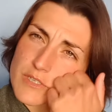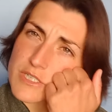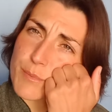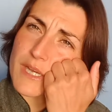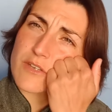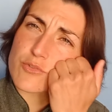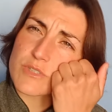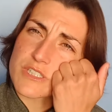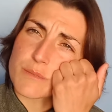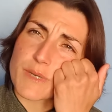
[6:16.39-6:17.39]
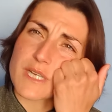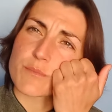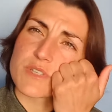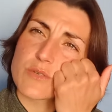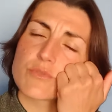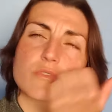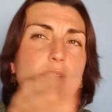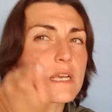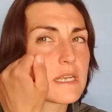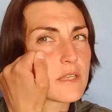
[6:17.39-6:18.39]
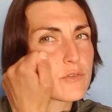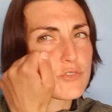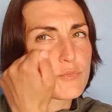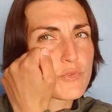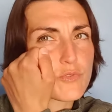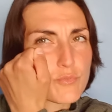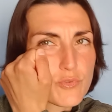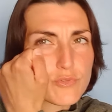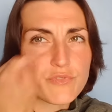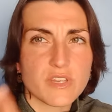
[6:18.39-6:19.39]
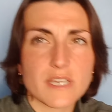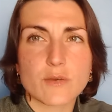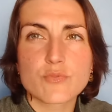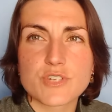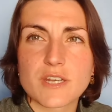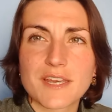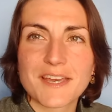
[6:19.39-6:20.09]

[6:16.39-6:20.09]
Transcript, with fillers: j'ai pris, je crois que j'ai pris un petit coup de soleil là, non je me, je me, trouve très rouge.